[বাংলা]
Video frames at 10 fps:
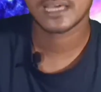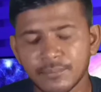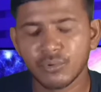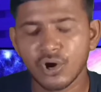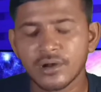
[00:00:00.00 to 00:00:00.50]

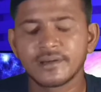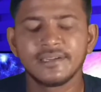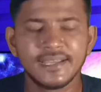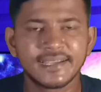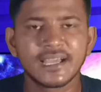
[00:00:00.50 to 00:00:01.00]
তারপর
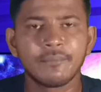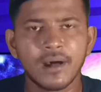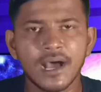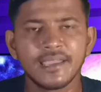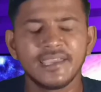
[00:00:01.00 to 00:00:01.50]
ডেটা
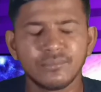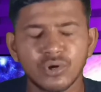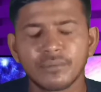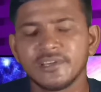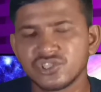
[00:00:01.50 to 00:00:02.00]
বা
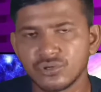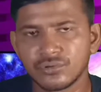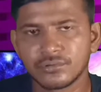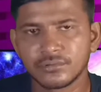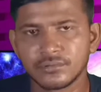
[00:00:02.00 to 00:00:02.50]
ইনফরমেশন
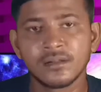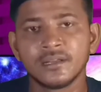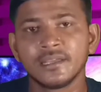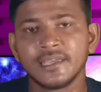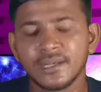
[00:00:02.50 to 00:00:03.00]

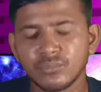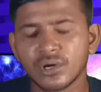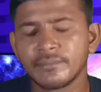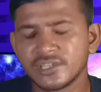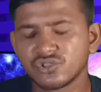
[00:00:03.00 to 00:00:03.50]

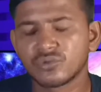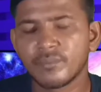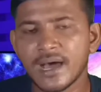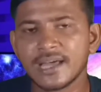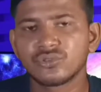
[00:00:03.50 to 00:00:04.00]
ইনফরমেশন
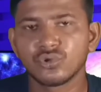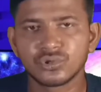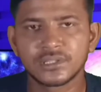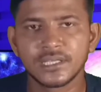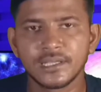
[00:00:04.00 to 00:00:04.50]
বা
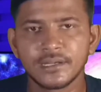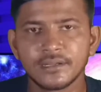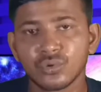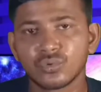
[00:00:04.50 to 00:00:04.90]
তথ্যের